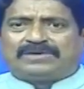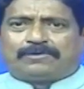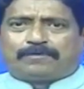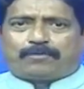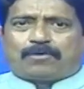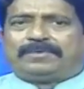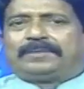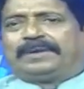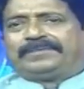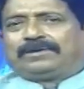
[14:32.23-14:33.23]
যেন
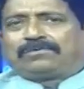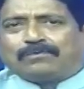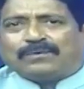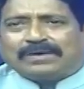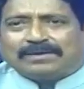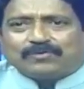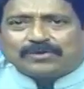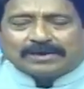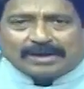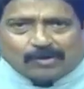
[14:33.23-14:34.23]
প্রবলেম আমাদের শরীরের
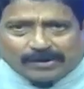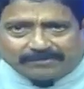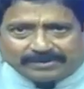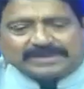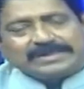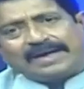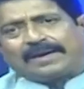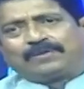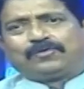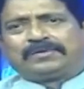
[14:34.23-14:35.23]
মধ্যে না হয় আমাদের
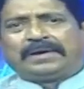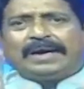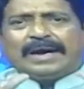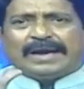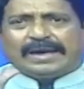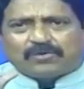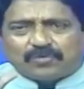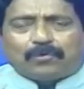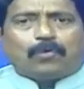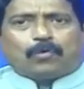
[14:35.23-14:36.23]
চেহারার মধ্যে একটু
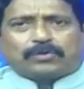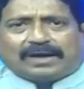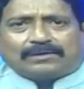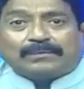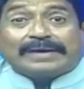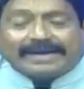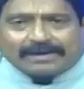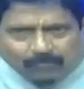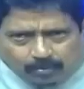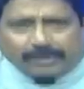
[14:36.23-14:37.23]
গ্লো থাকুক
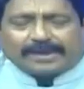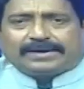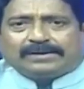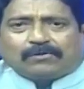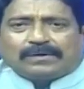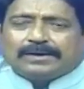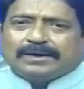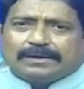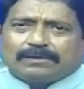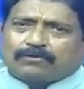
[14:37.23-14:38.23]
করার কি দরকার
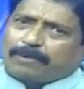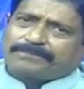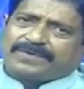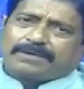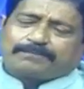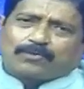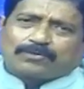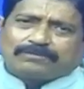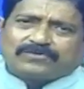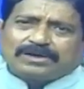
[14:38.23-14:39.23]
সব থেকে
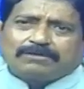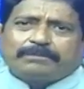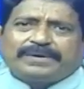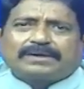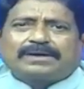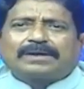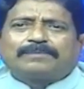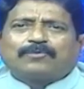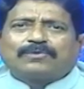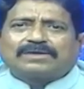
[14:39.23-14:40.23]
প্রথম জিনিস পেটটাকে
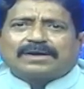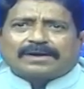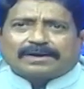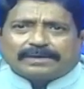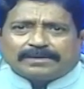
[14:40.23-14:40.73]
পরিষ্কার রাখা